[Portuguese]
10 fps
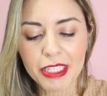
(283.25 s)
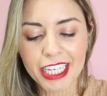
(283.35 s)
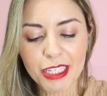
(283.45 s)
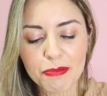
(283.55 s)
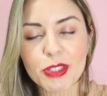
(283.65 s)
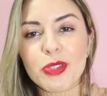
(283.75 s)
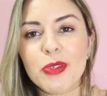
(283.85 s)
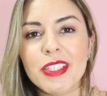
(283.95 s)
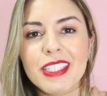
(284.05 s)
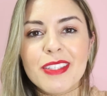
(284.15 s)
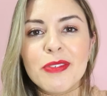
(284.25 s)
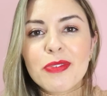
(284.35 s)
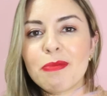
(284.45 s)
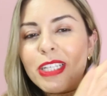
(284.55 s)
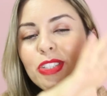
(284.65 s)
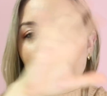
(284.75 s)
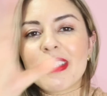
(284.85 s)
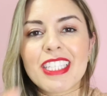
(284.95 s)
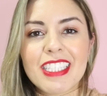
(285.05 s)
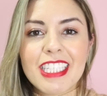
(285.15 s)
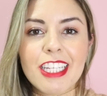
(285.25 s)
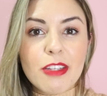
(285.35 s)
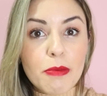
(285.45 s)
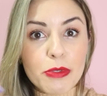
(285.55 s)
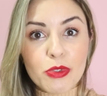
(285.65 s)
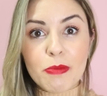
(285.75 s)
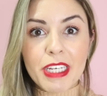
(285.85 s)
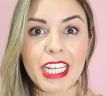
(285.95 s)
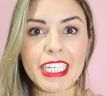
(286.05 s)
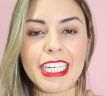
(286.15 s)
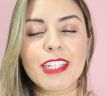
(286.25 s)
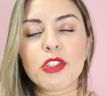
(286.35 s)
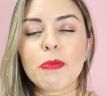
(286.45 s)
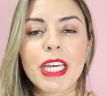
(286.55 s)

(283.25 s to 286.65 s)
Aquela pessoa, eu imagino assim, a cena de uma pessoa bem elegante,